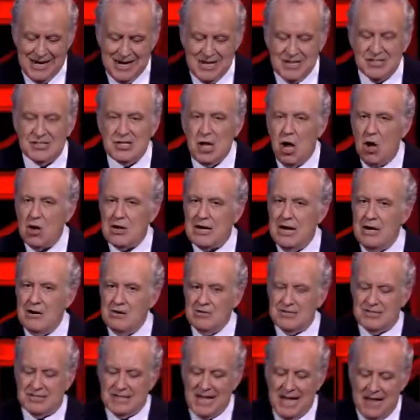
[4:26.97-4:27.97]
So che
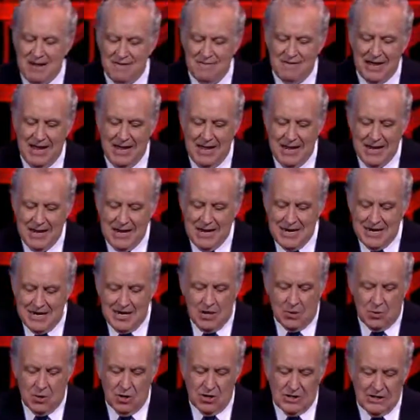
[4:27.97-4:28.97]
non serve
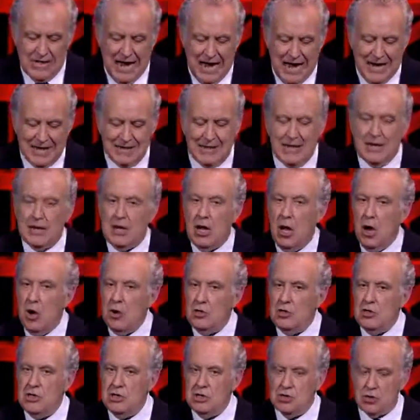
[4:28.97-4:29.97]
ricordarti che
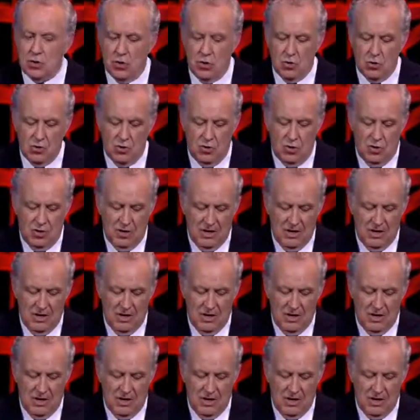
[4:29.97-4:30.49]
ogni giorno